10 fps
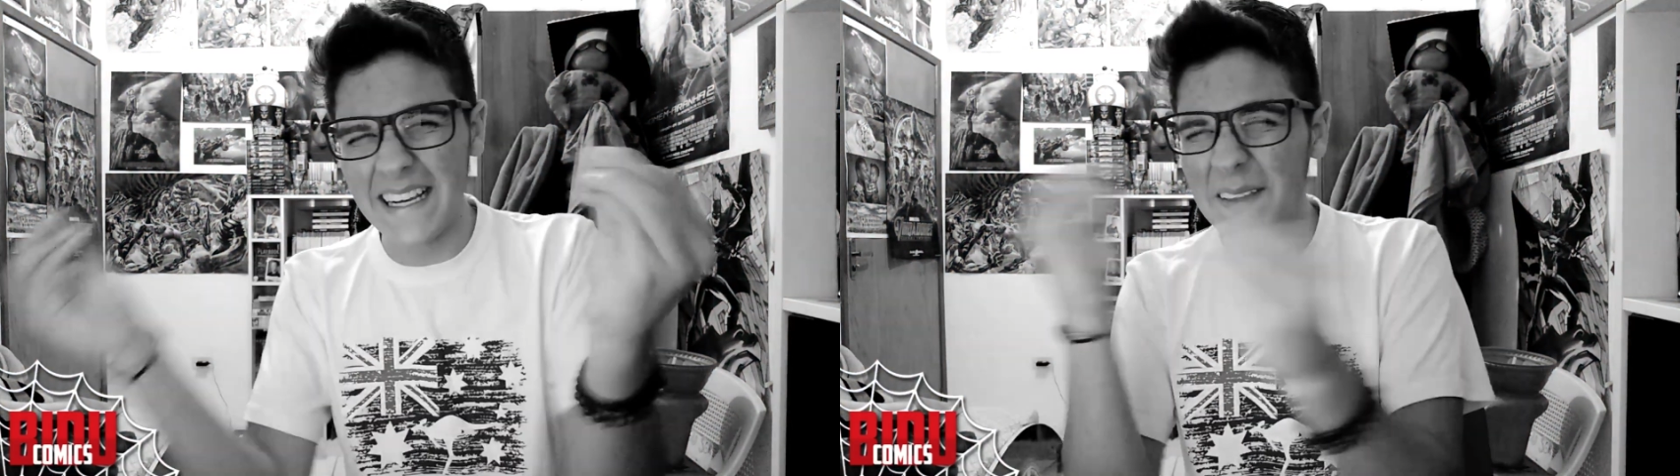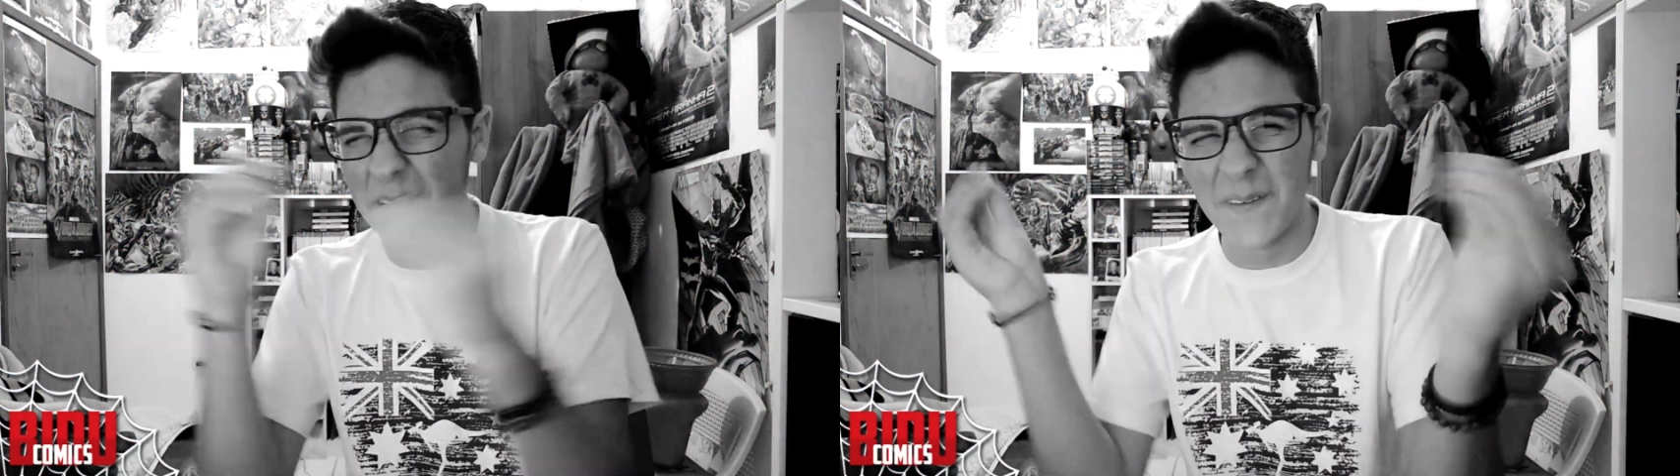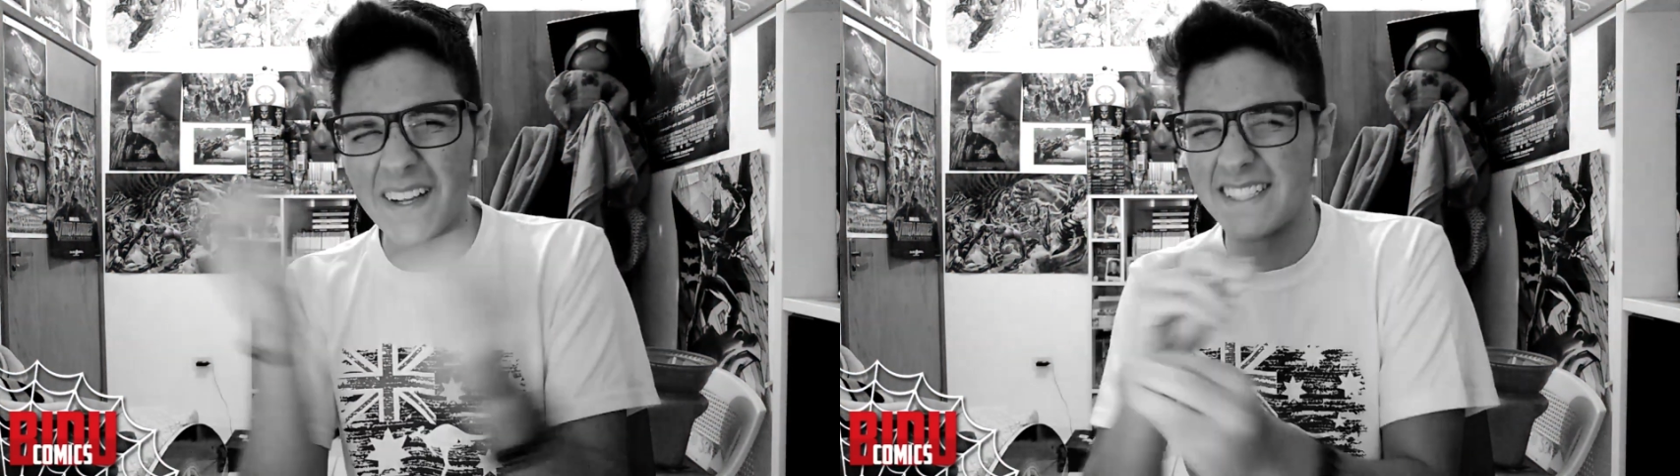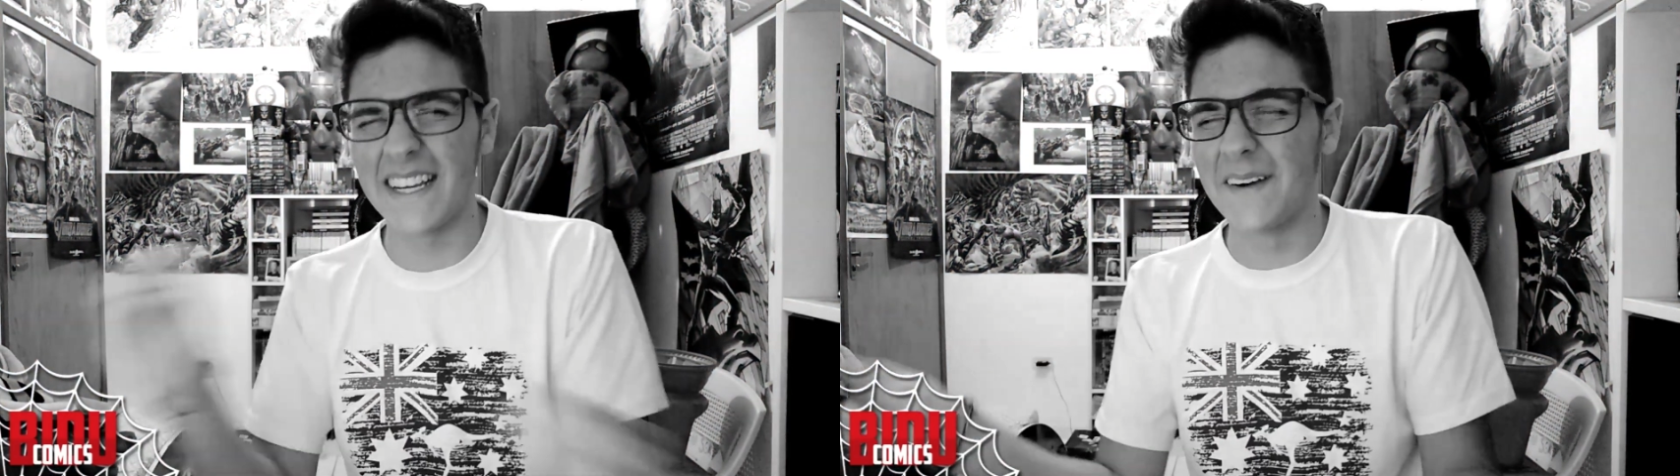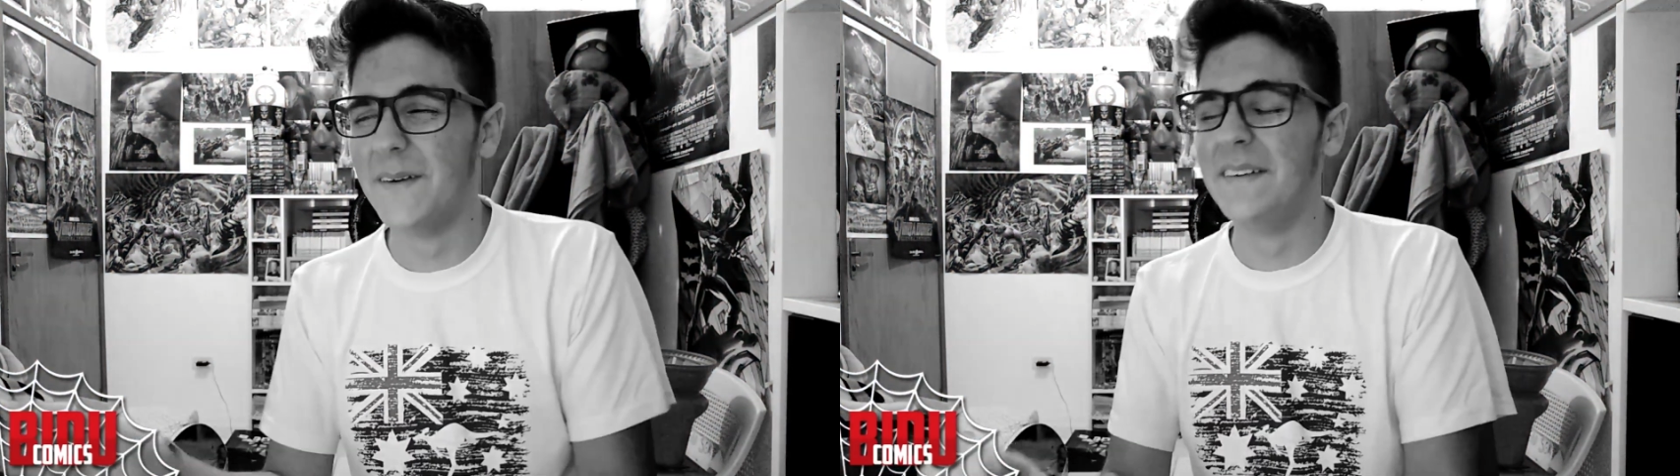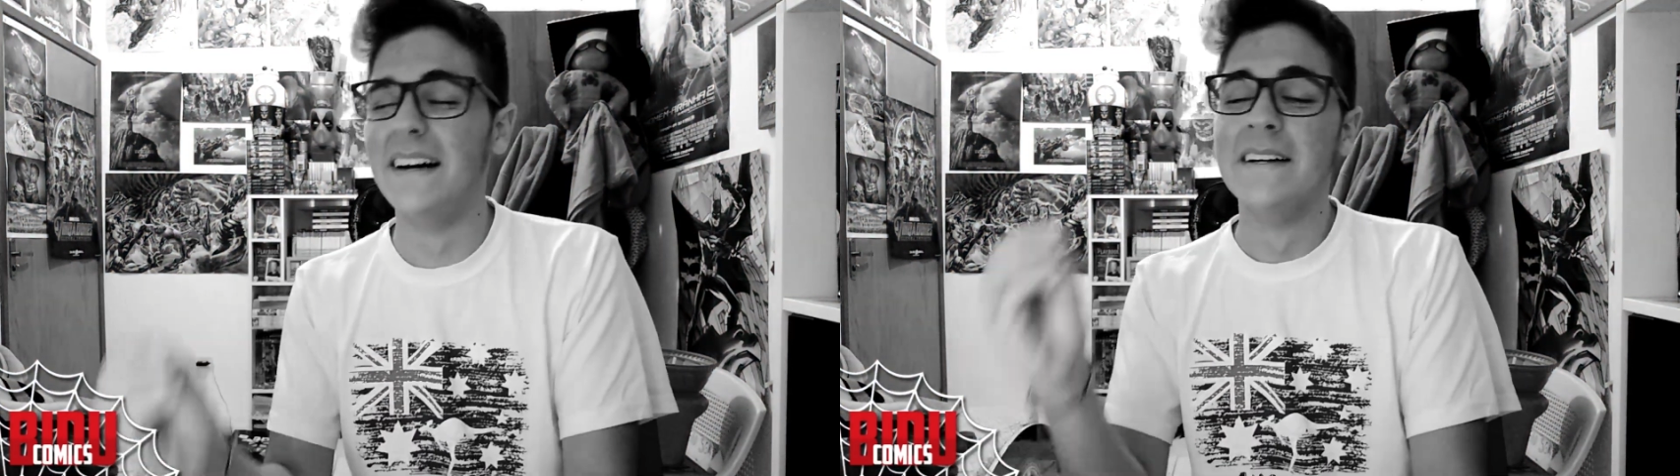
Ele nunca se arruma.